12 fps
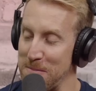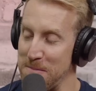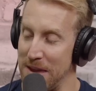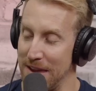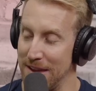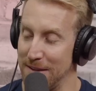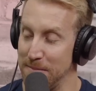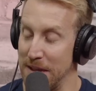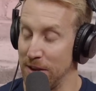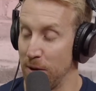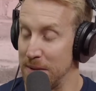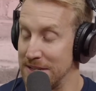mais, mais
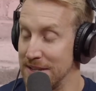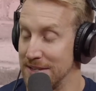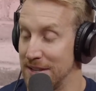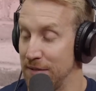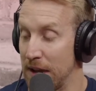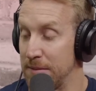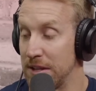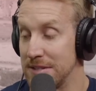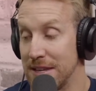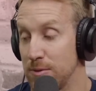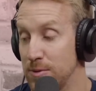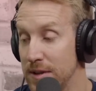non, mais c'est vraiment de
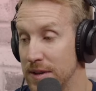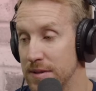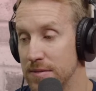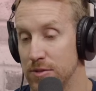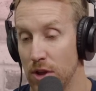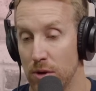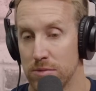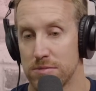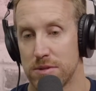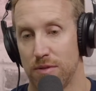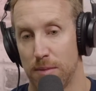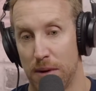dire, écoutez, non,
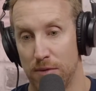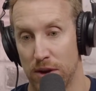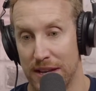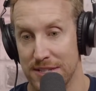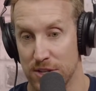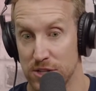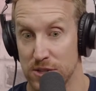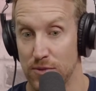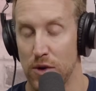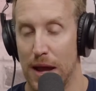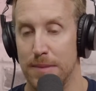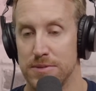tu vas pas avoir qu'est-ce que tu
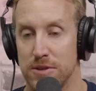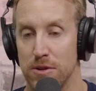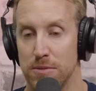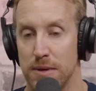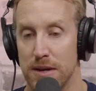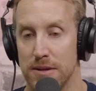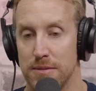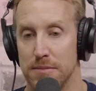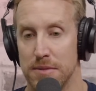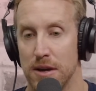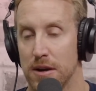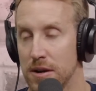veux absolument mais
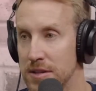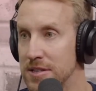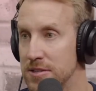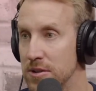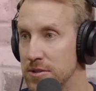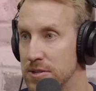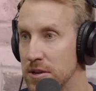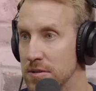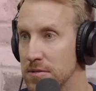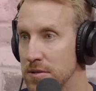il y a encore des solutions.